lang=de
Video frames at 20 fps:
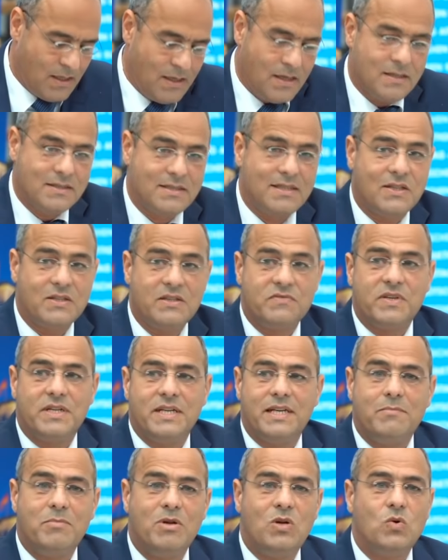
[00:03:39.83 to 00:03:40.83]
Es ist auch eine
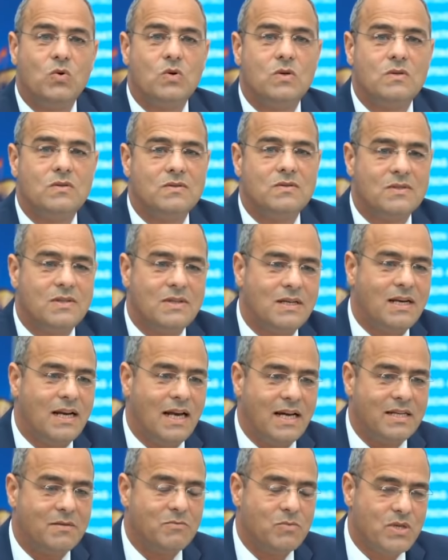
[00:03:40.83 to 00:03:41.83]
Vernebelung und
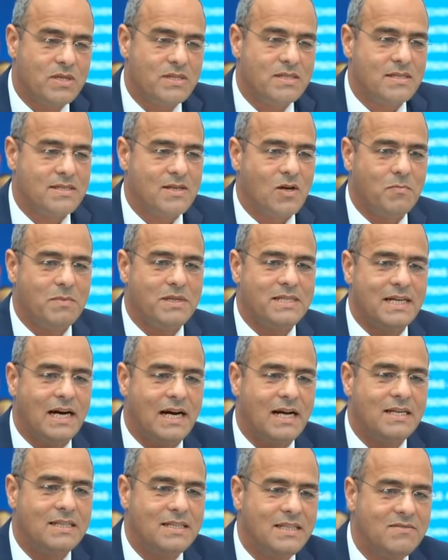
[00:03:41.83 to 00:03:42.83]
leider ist das auch
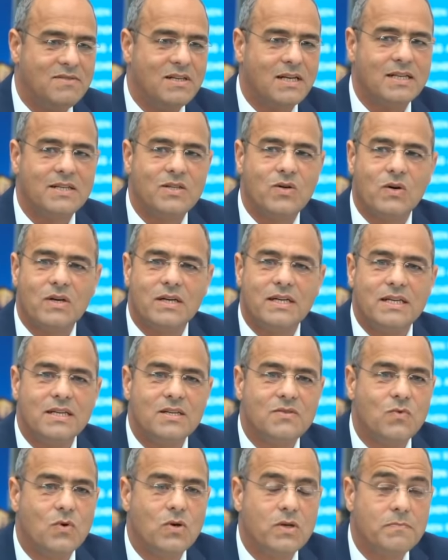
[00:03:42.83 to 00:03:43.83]
medial nie wirklich
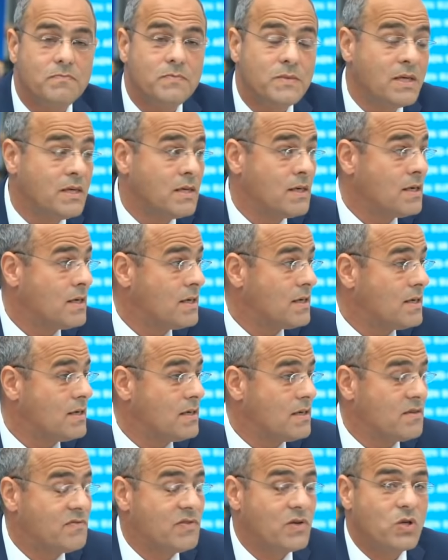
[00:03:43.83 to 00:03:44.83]
korrigiert worden,
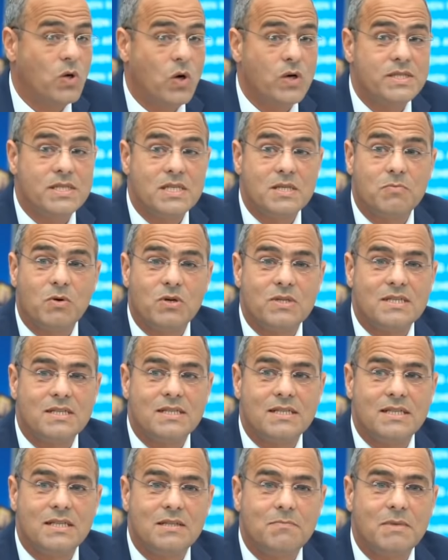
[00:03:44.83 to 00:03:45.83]
äh, von 90
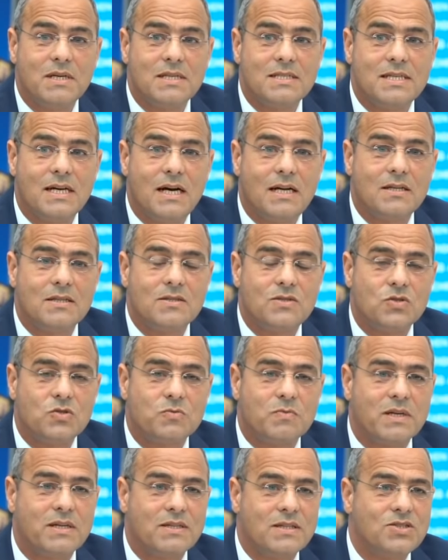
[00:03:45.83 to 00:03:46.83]
Prozent nicht mehr Zahlern zu
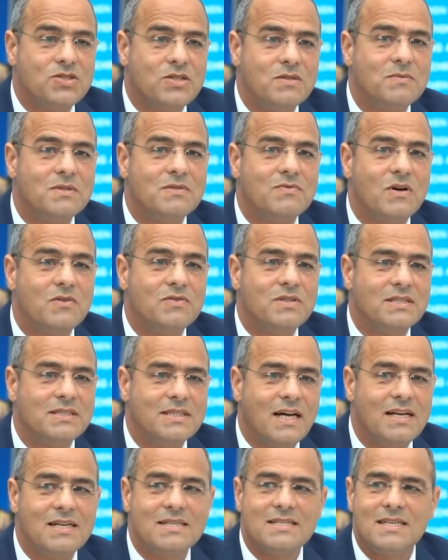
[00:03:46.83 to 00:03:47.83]
sprechen. Das stimmt auf der
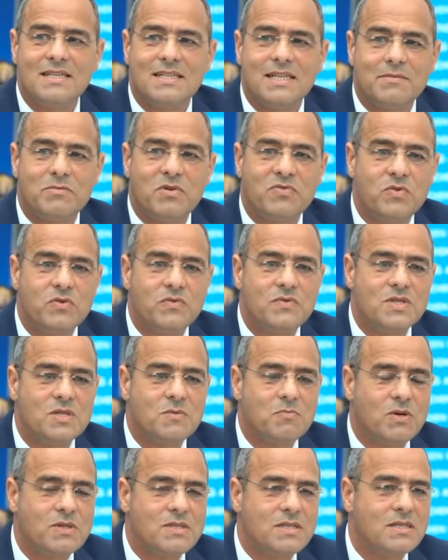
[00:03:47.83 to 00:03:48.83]
Zahlerseite, aber
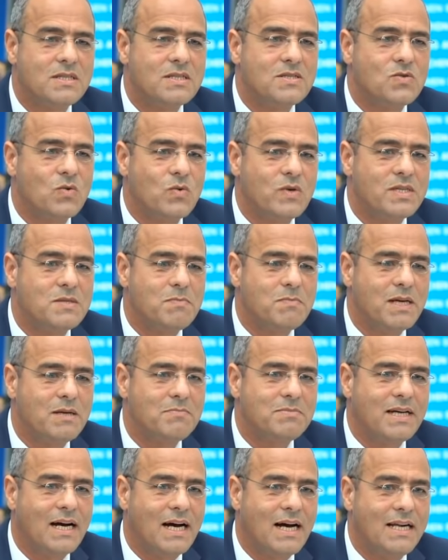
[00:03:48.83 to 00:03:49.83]
50 Prozent des Solis
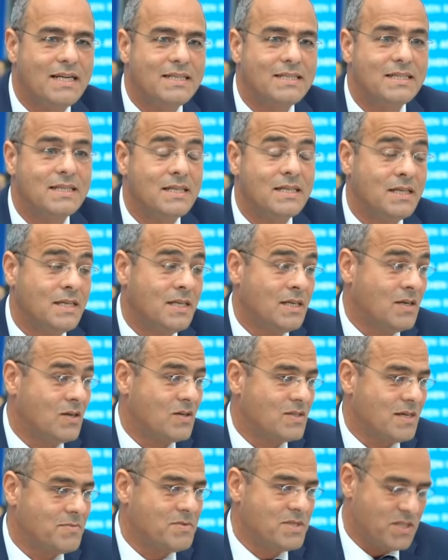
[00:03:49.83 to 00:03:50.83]
bleibt erhalten
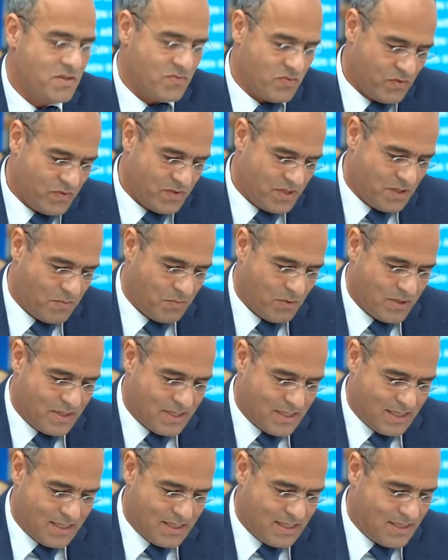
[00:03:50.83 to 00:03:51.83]
und selbst diese 50
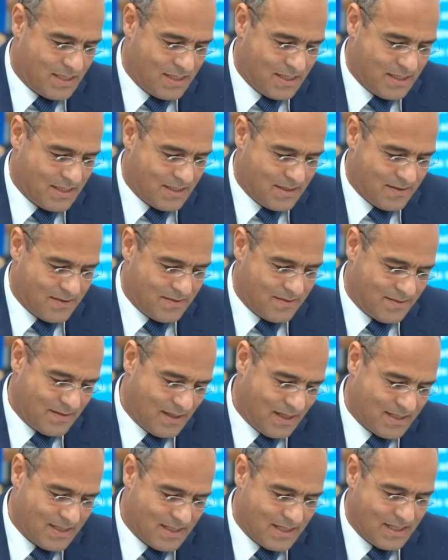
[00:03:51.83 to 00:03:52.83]
Prozent, äh,
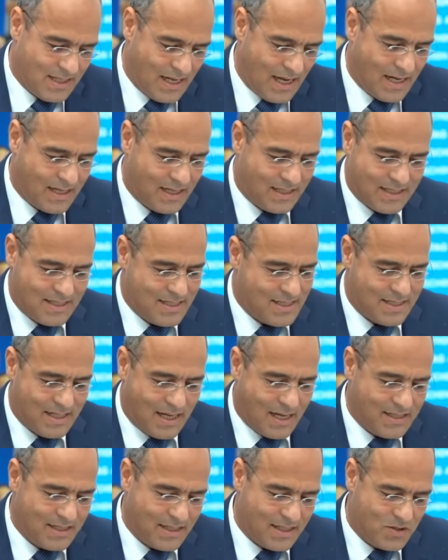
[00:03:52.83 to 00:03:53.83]
ja, sind eigentlich, das ist ein
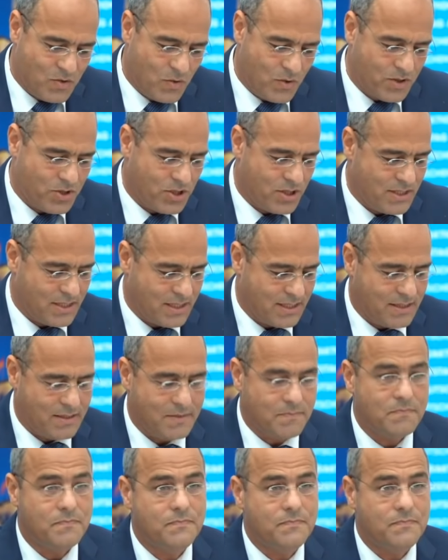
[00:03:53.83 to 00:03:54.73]
reiner rhetorischer Trick.